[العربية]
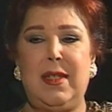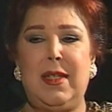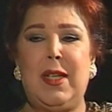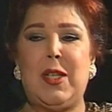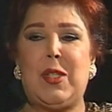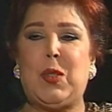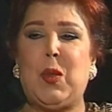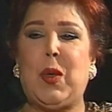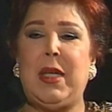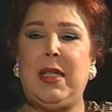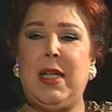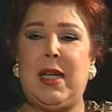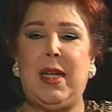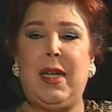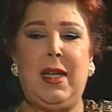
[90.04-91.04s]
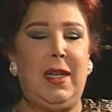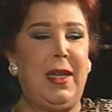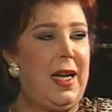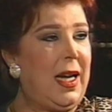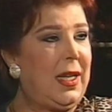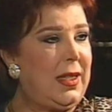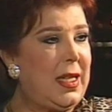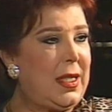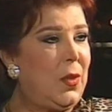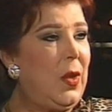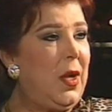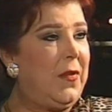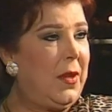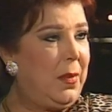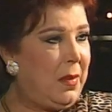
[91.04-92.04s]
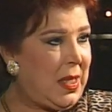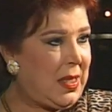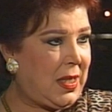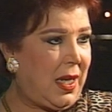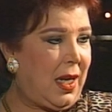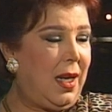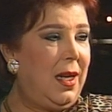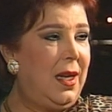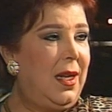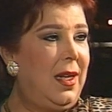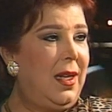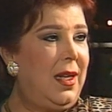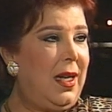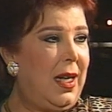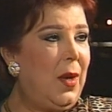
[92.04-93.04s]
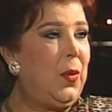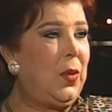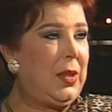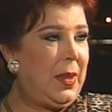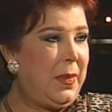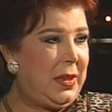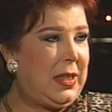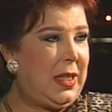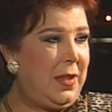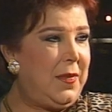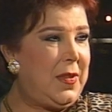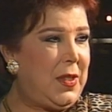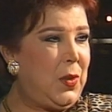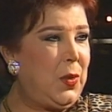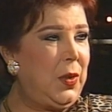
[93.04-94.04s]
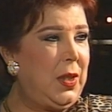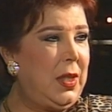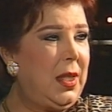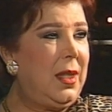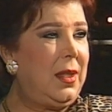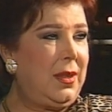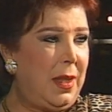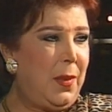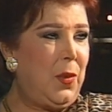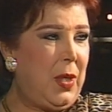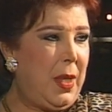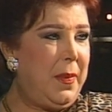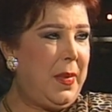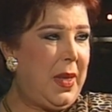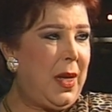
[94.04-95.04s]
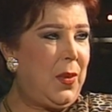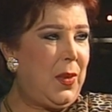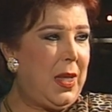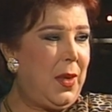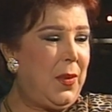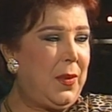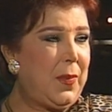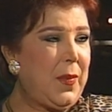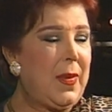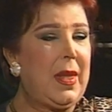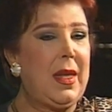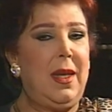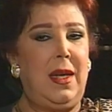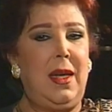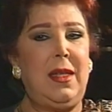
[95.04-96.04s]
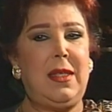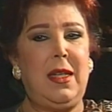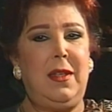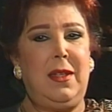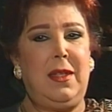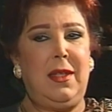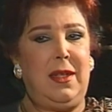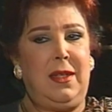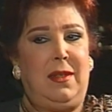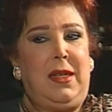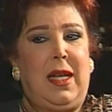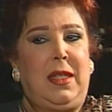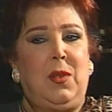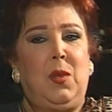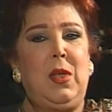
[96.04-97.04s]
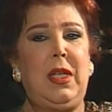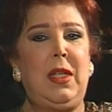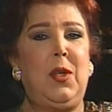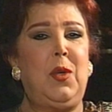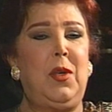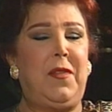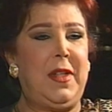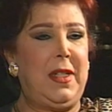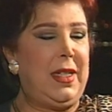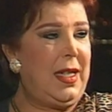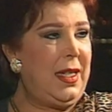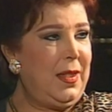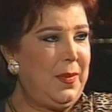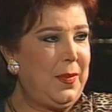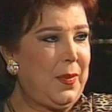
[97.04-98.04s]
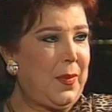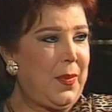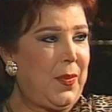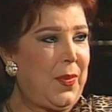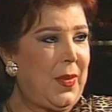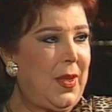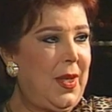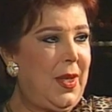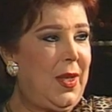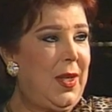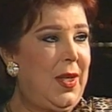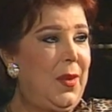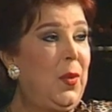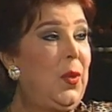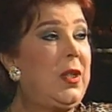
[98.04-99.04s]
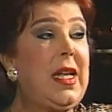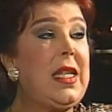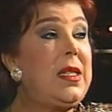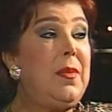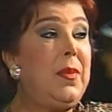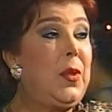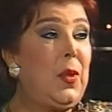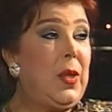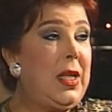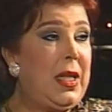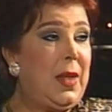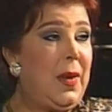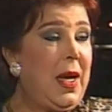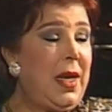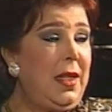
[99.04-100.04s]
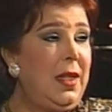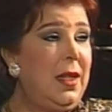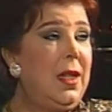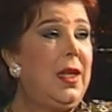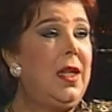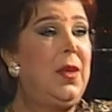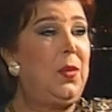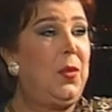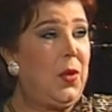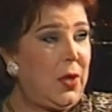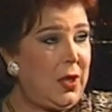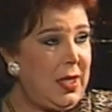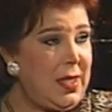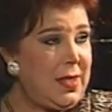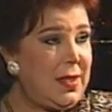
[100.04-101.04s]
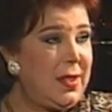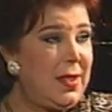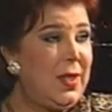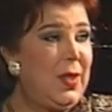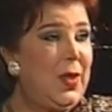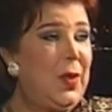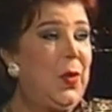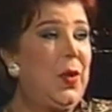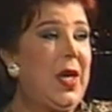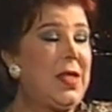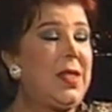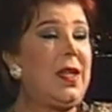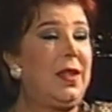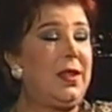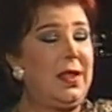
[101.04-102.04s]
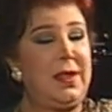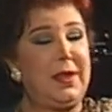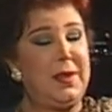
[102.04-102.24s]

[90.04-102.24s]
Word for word: الصغيره اللي قاعده سواء في المسرح او قدام التلفزيون ده مهم قوي قوي اذا يعني نقول ان هو فنان آه، ملتزم من كل النواحي مخلص وصادق